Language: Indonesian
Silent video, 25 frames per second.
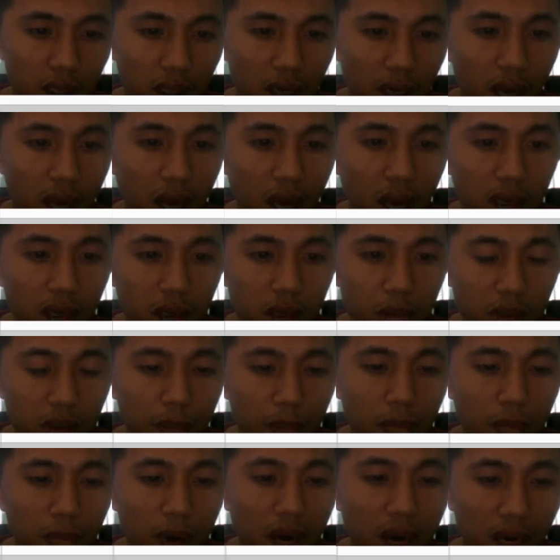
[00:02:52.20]
nah ini
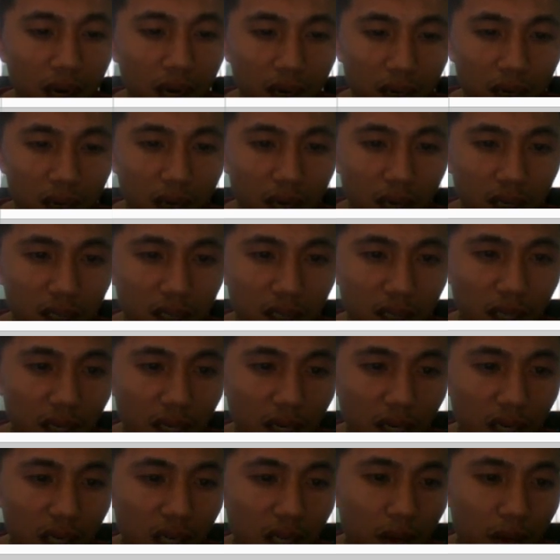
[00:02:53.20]
gambar. Nah,
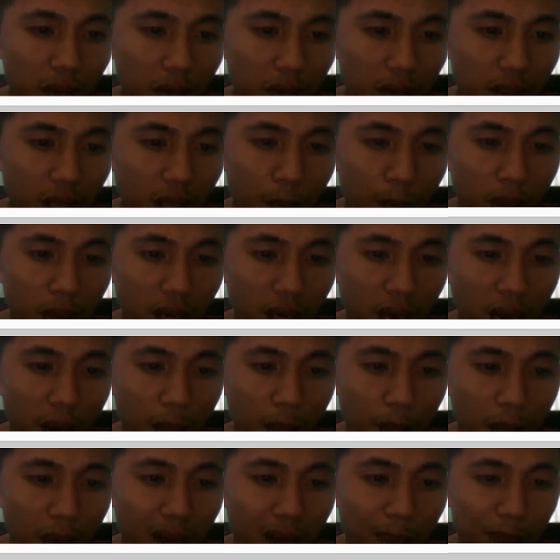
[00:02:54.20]
kira-kira ini gambar
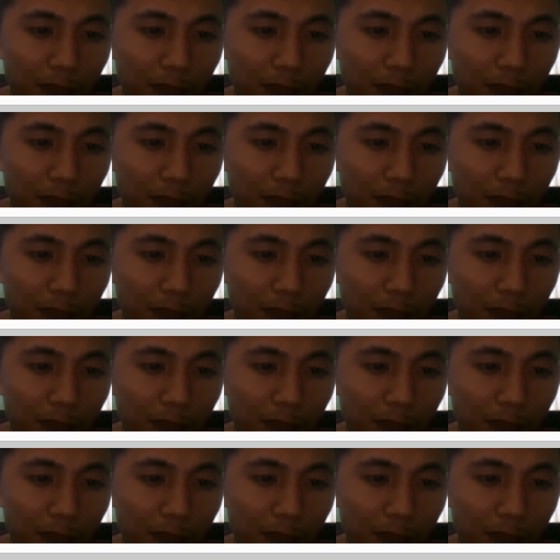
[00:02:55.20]
apa,